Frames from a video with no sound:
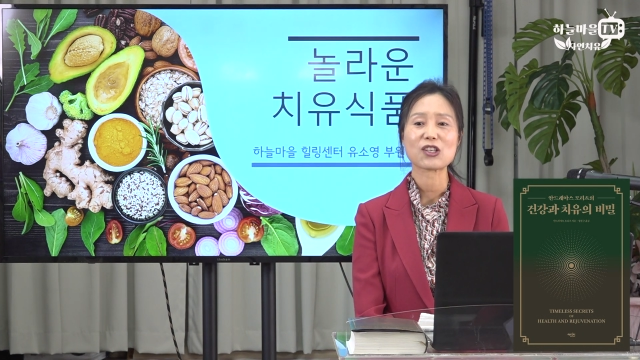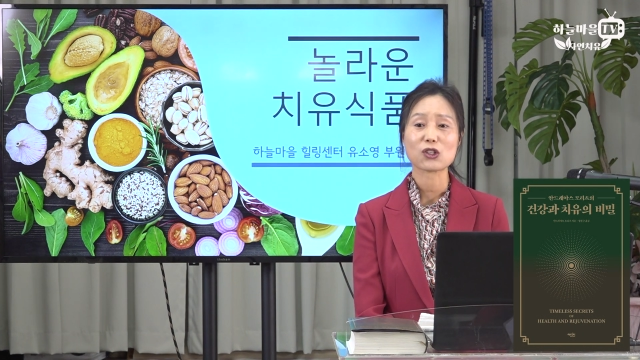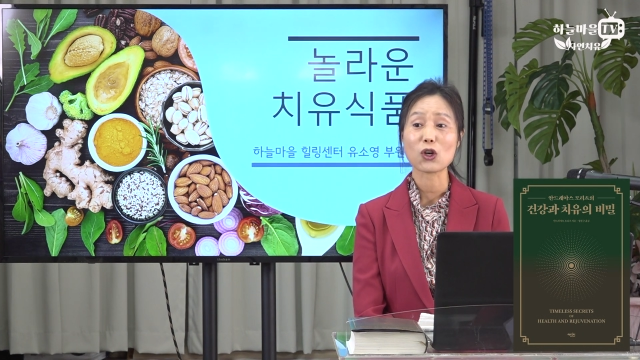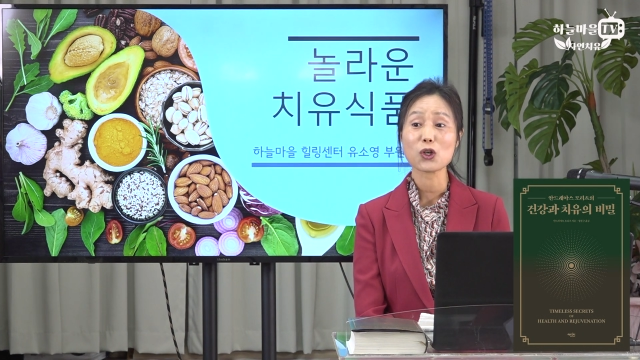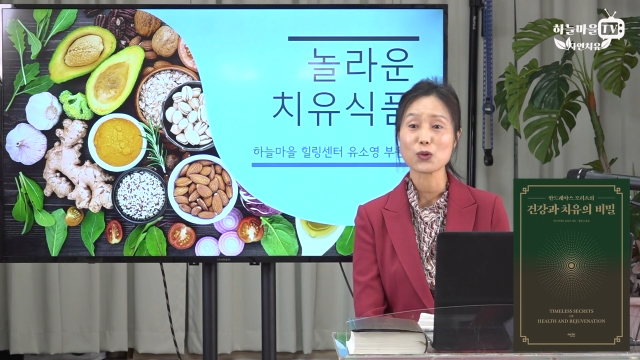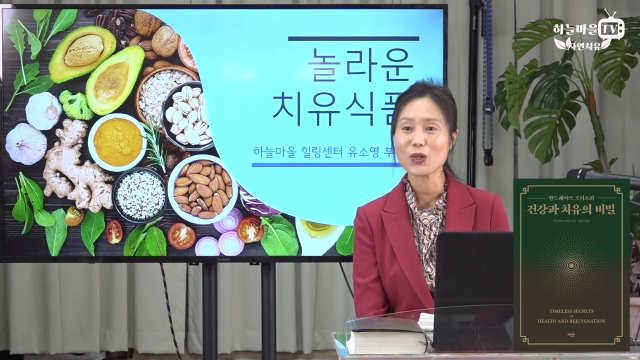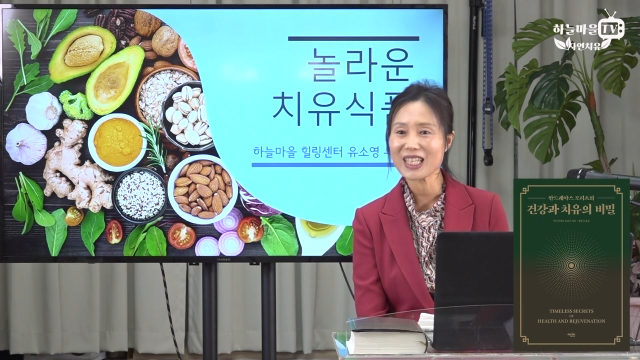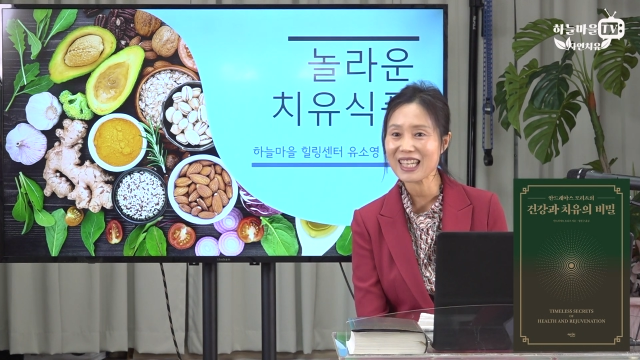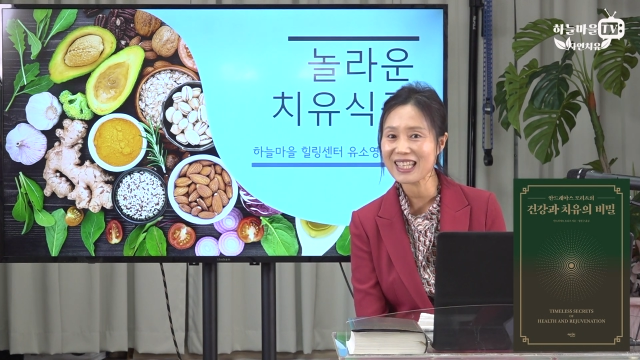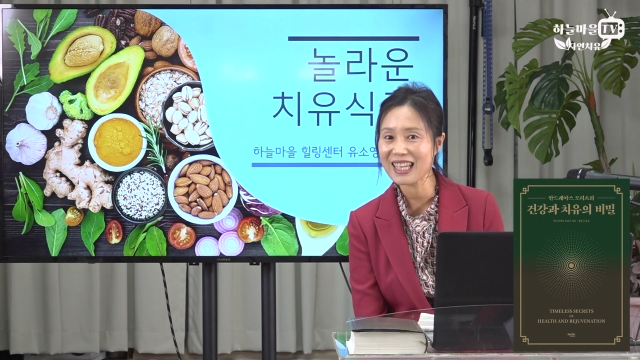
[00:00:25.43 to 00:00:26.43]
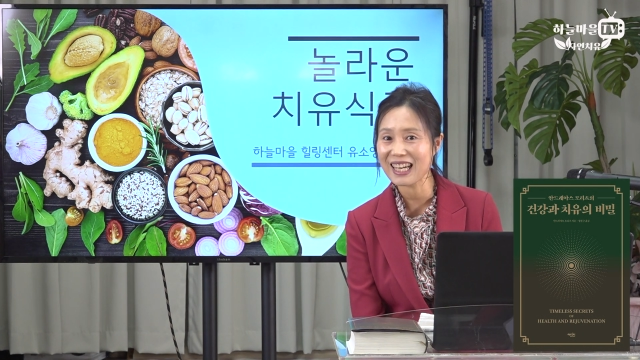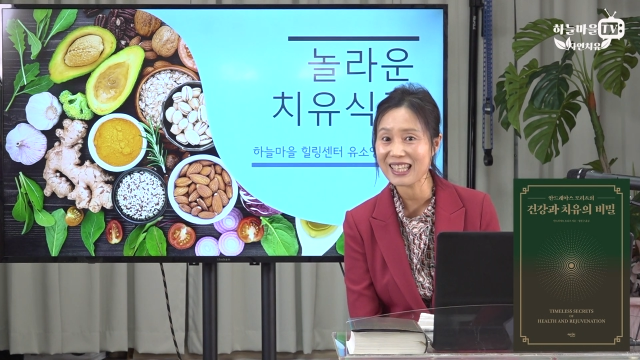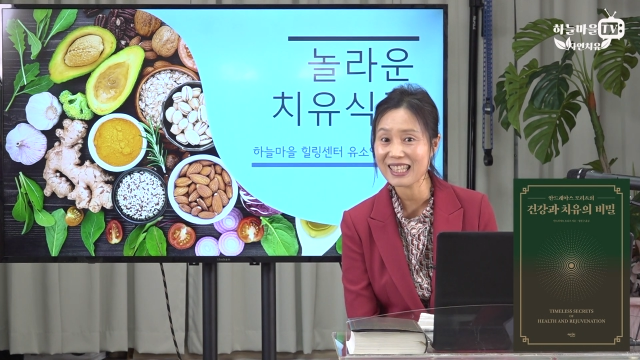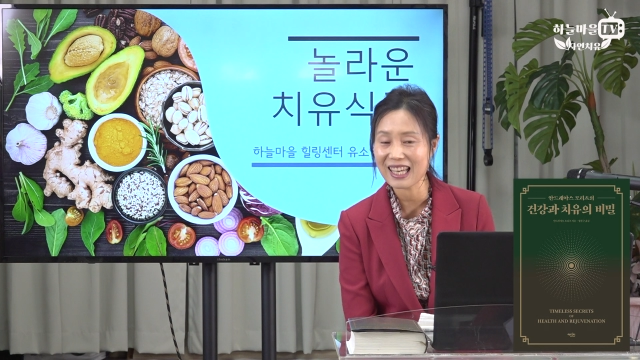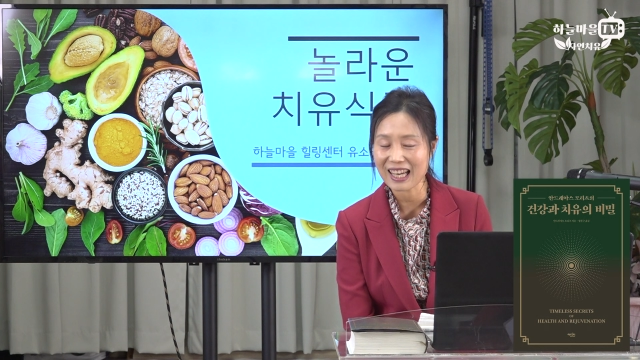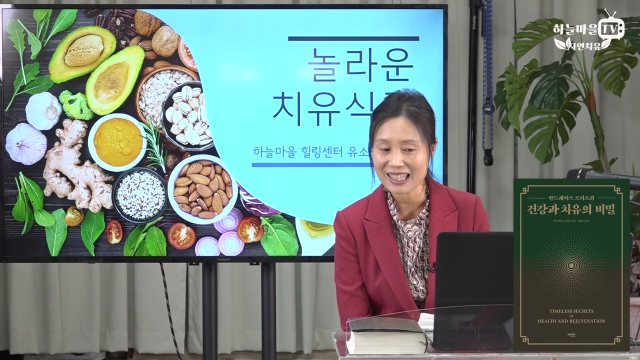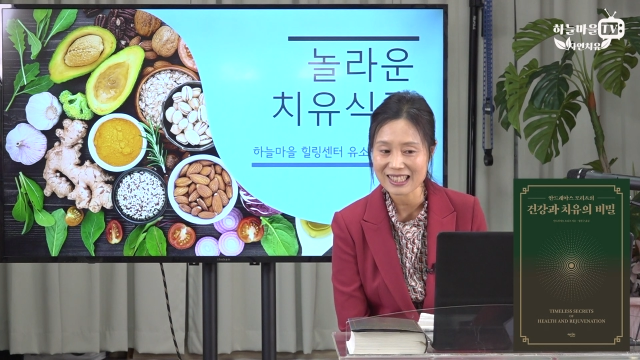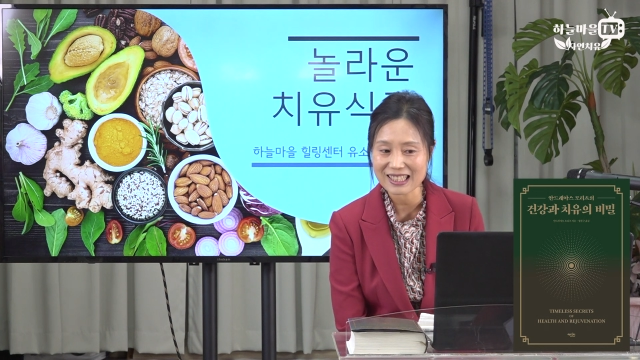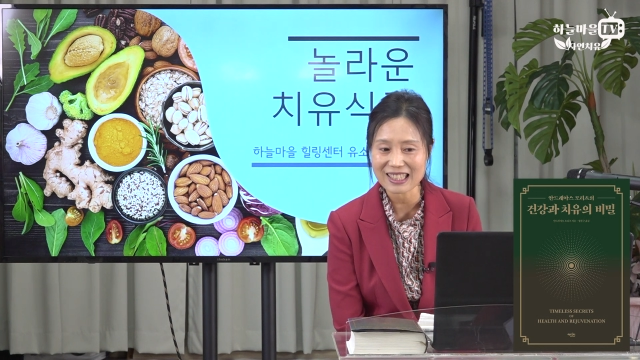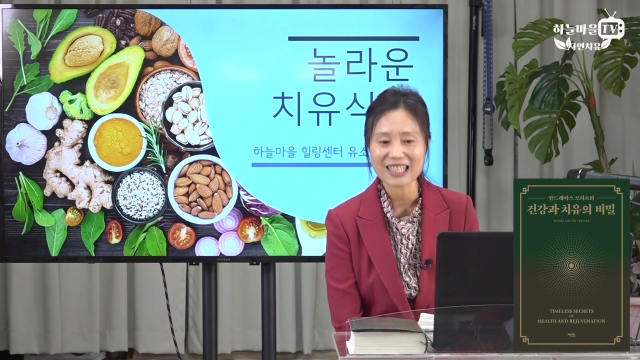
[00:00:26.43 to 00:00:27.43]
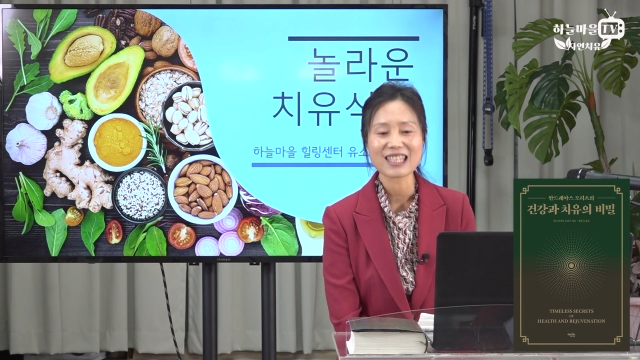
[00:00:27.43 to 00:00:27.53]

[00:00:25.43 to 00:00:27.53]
더 유익하게 하게 하는